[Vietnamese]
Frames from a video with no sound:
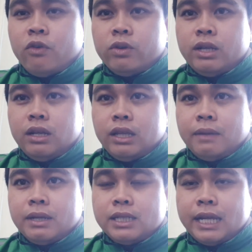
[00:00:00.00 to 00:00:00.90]
food đó thì
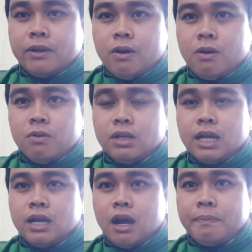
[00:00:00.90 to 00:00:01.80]
ở bên Sendo nó
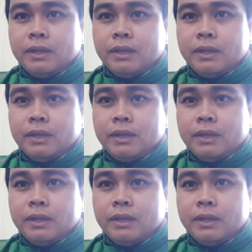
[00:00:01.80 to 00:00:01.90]
kết hợp